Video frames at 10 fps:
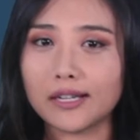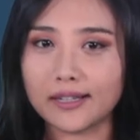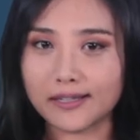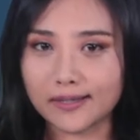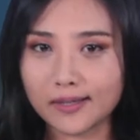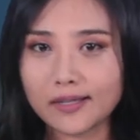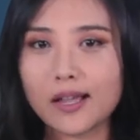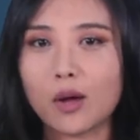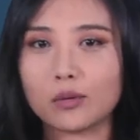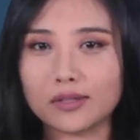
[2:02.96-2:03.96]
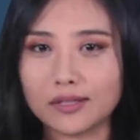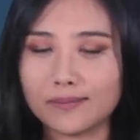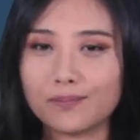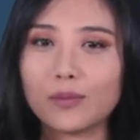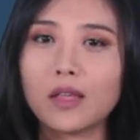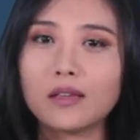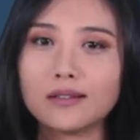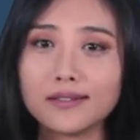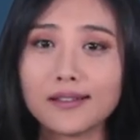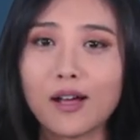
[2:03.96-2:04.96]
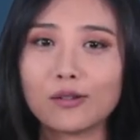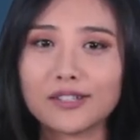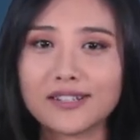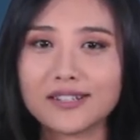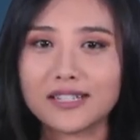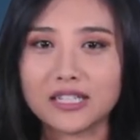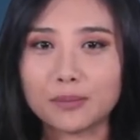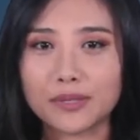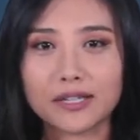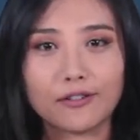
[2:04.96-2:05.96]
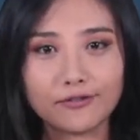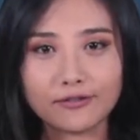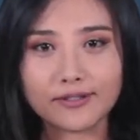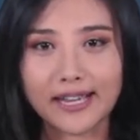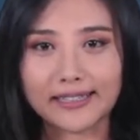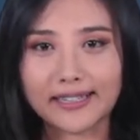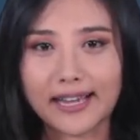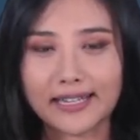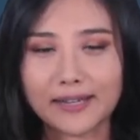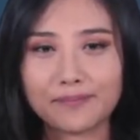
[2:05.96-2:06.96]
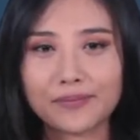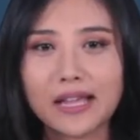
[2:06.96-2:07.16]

了一个孝字。孝呢是一个比较复杂的概念，